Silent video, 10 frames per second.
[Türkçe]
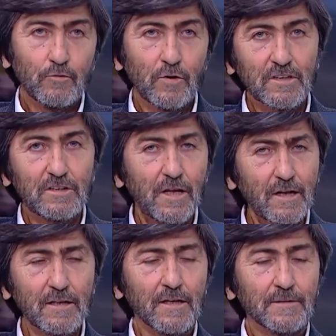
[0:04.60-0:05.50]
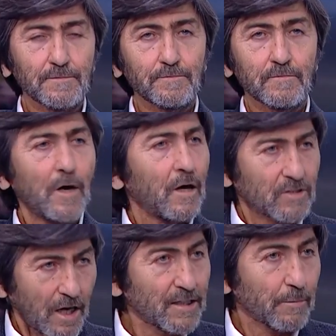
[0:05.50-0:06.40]
Yürekli derken
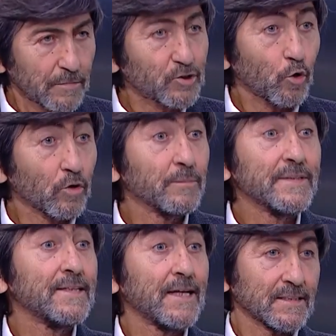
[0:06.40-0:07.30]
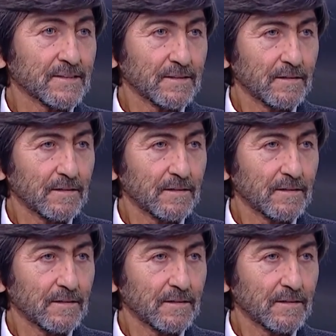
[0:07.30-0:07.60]
hata yapmış olabilirler.